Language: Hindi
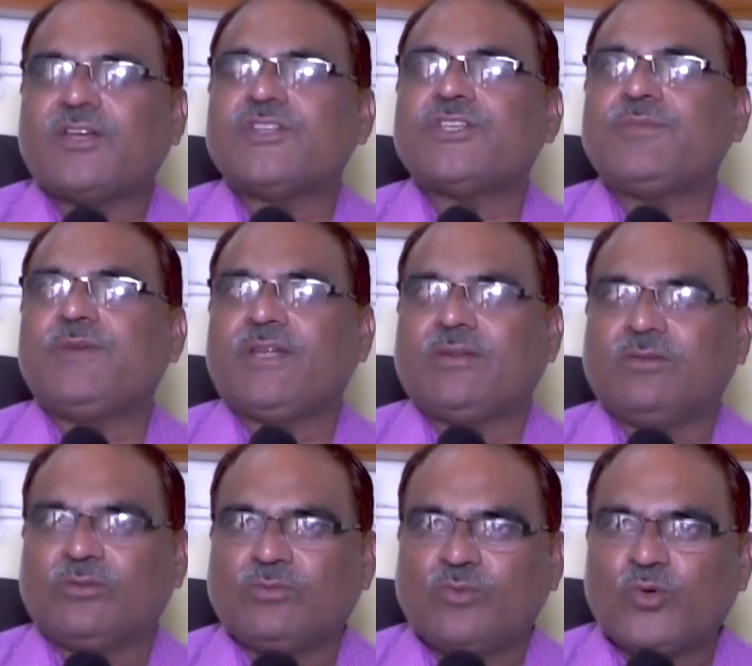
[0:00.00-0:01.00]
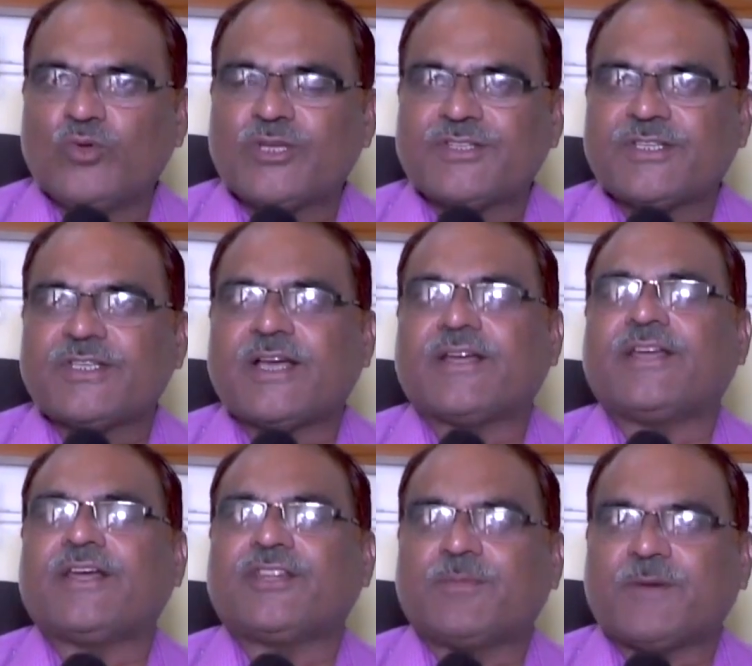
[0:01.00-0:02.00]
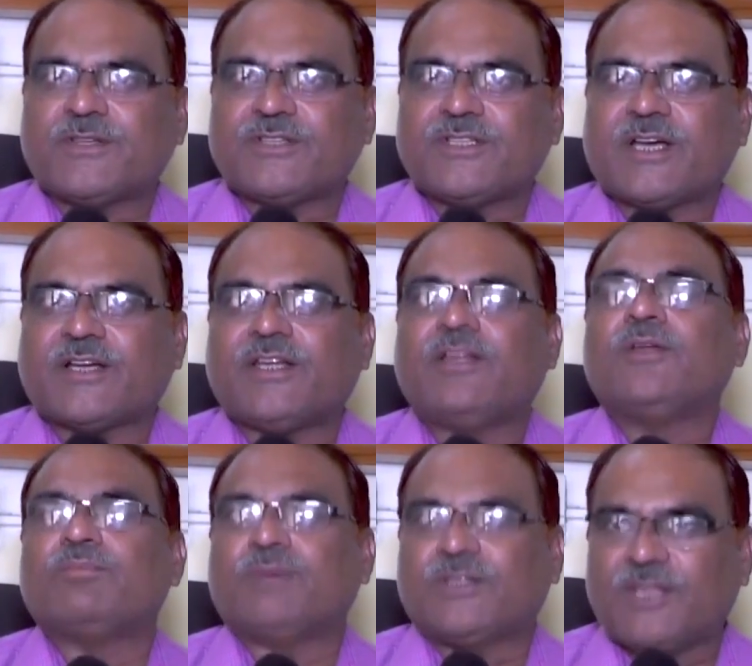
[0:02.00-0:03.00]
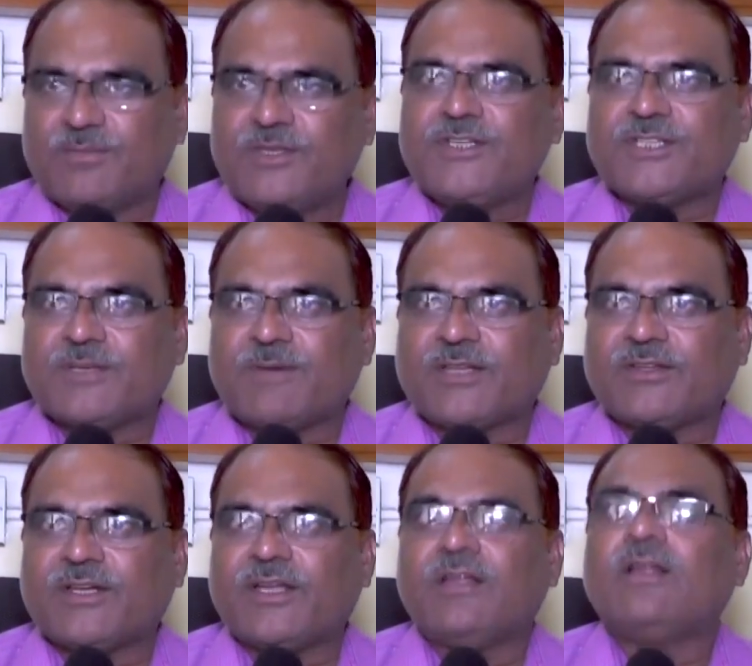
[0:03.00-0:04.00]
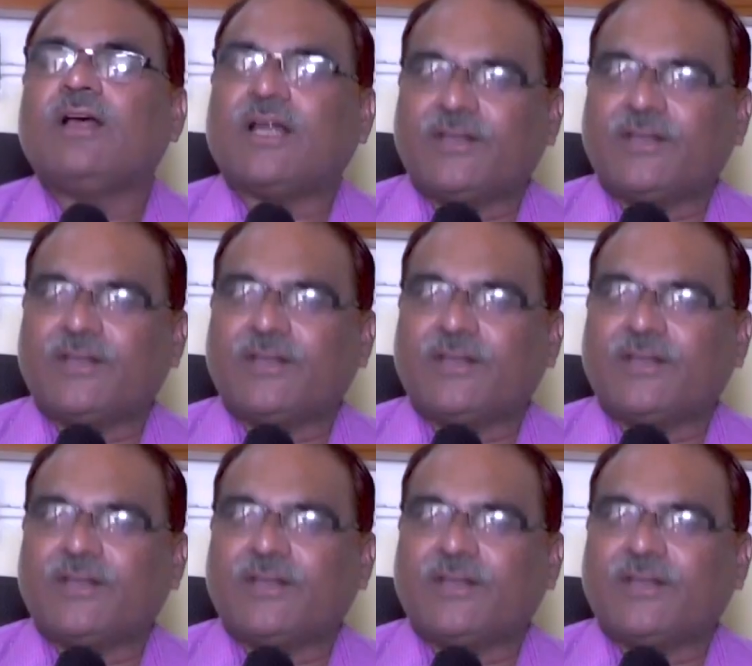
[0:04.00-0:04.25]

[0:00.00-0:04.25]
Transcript: अब किसी भी गुरुजन से जाके या अध्यापक से जाके बदतमीजी से बात करें